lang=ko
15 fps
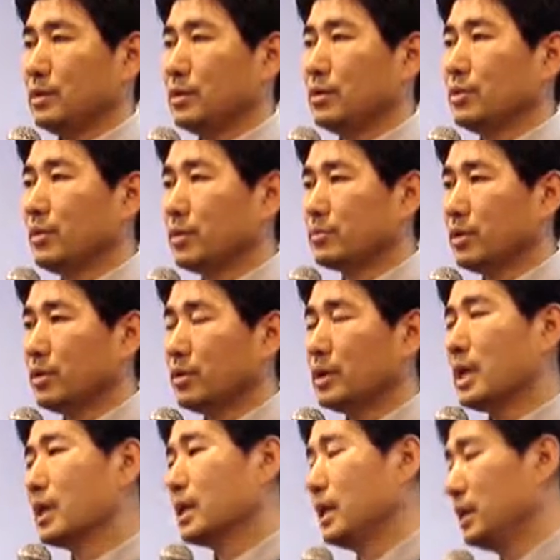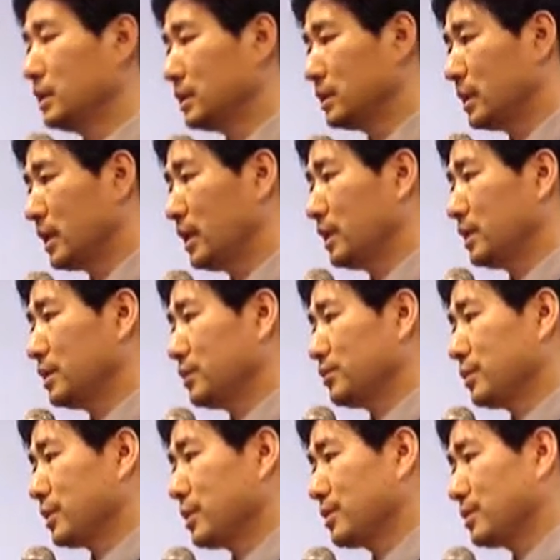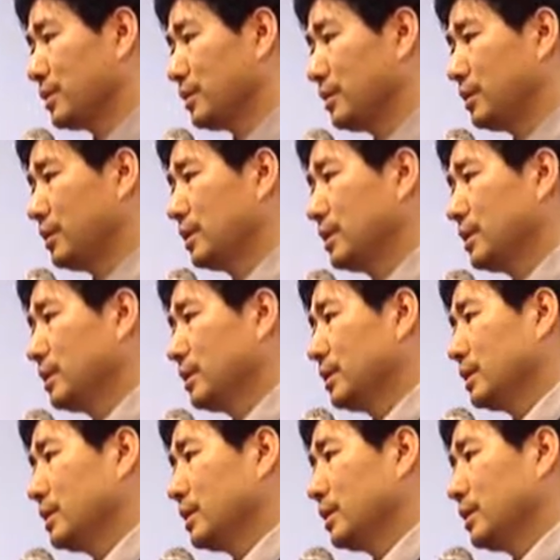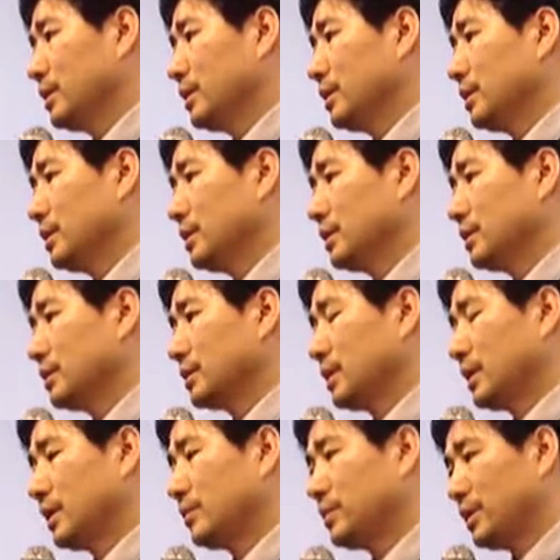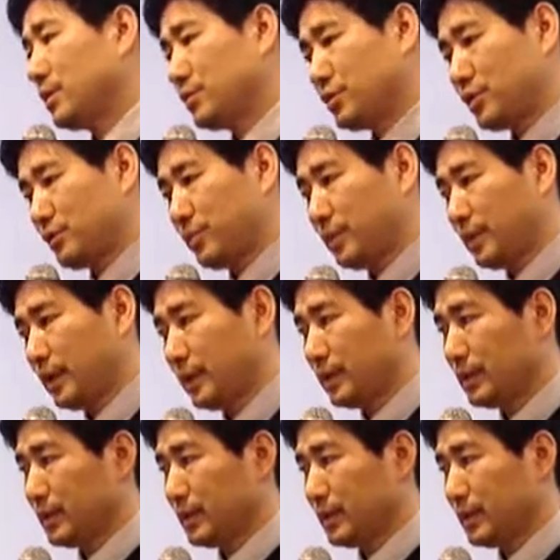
어리벙벙하게 있는데 예수님께서 어, 대답을 해주십니다.